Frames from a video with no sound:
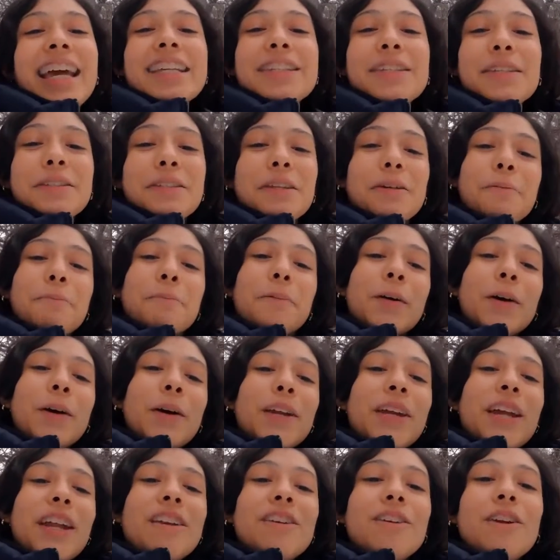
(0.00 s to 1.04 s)
Eso es todo por
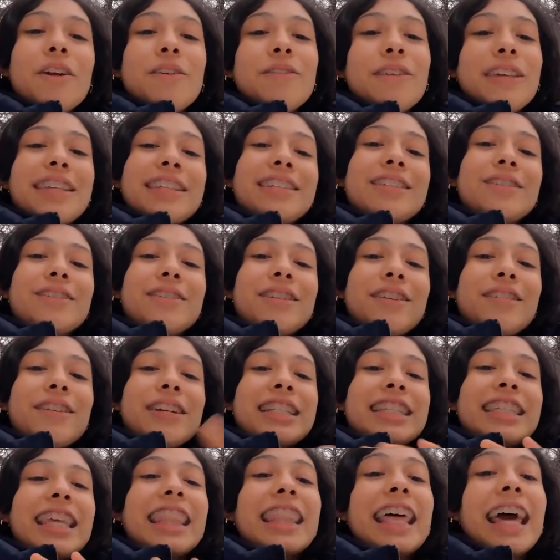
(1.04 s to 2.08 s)
hoy. No olvides
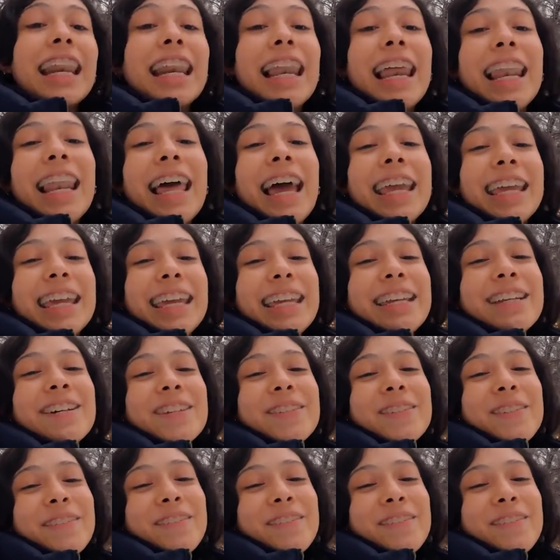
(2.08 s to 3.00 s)
suscribirse, darle a like y nos